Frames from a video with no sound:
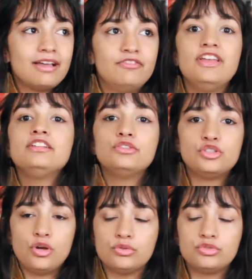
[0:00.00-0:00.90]
vindos
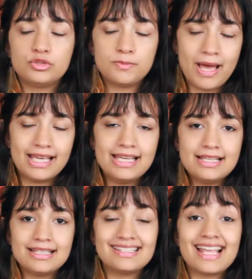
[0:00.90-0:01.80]
de outros
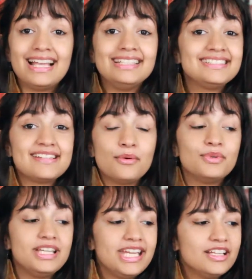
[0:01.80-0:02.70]
países, eles estão
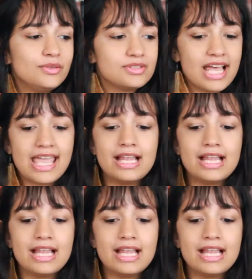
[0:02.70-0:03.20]
unidos, né?